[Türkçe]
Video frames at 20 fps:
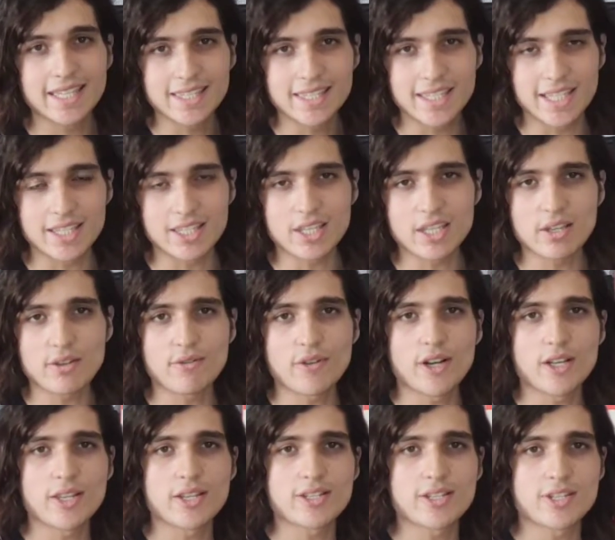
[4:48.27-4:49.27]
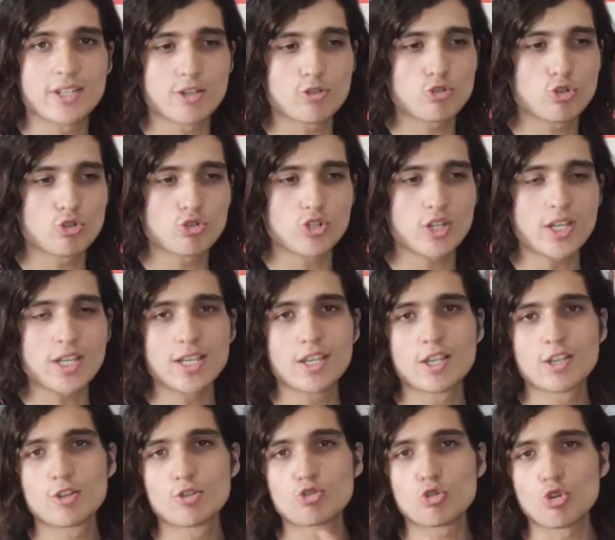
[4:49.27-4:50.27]
Dedi ifadesinden sonra
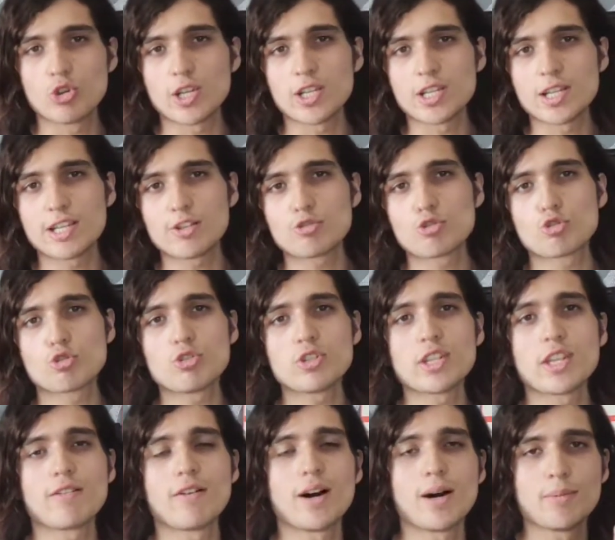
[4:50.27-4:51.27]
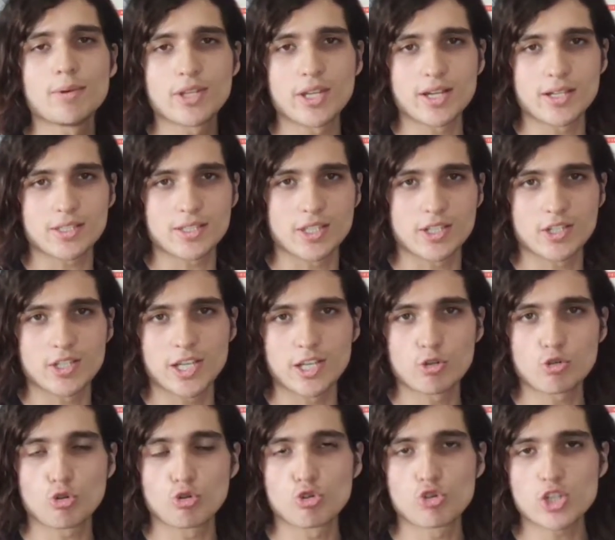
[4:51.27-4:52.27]
söylenilen sözün devamını aktarır.
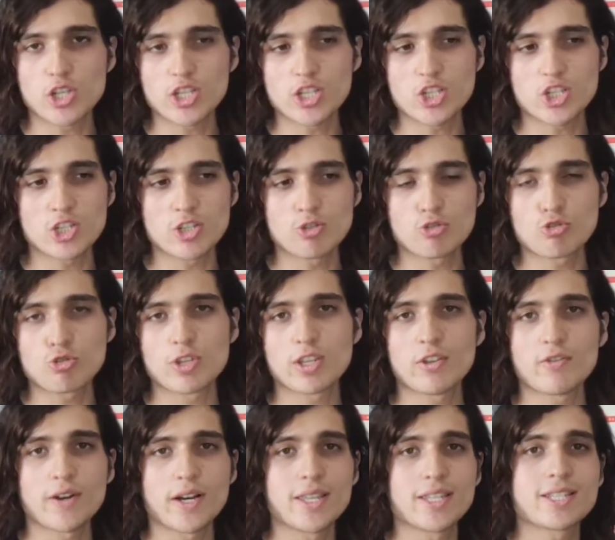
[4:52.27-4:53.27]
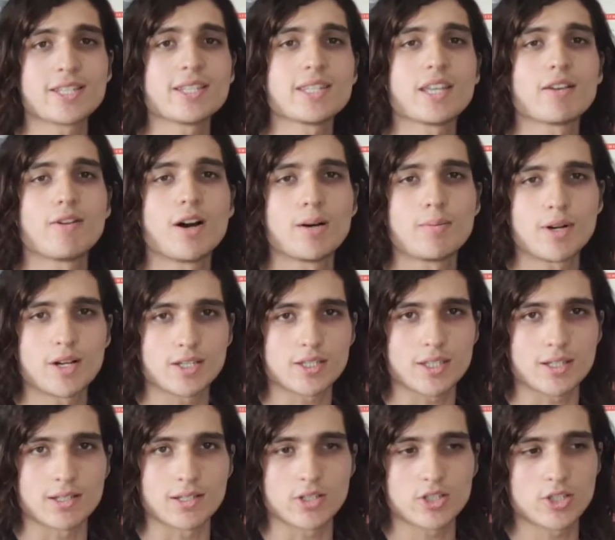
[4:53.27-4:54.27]
Yani konuşan kişinin ifadesinin devamı
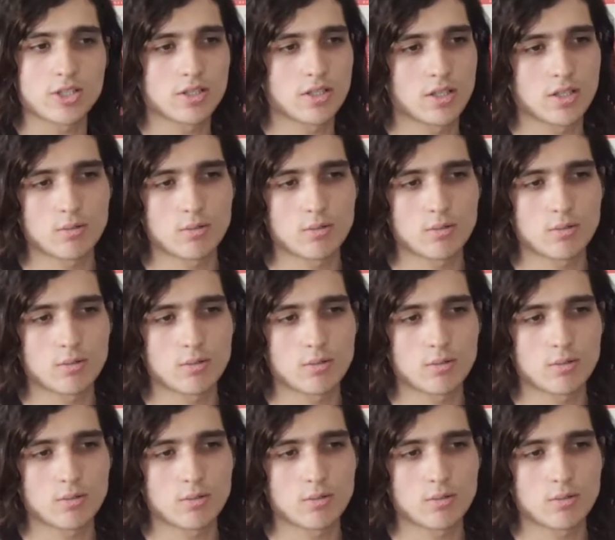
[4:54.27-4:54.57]
aktarılır.